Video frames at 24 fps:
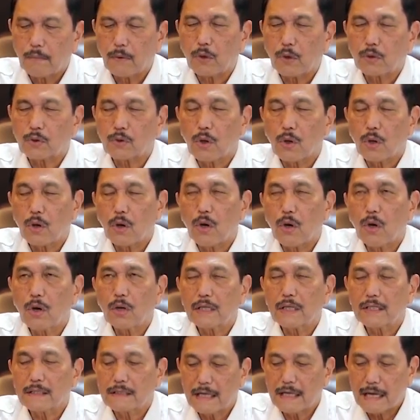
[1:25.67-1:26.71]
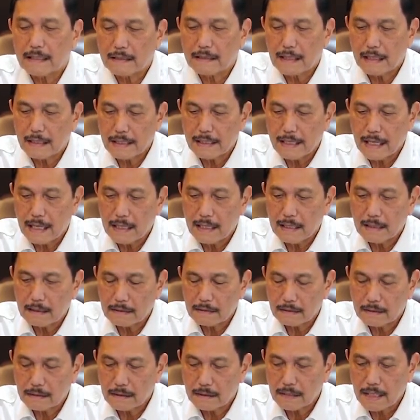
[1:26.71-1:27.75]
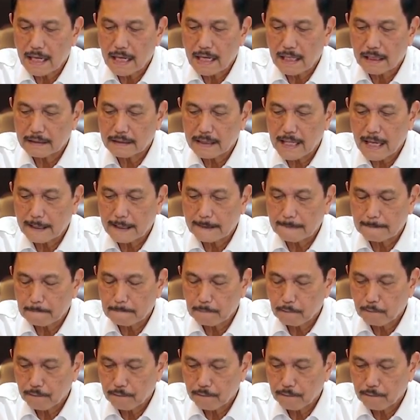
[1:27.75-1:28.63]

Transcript: protokol kesehatan yang secara ketat.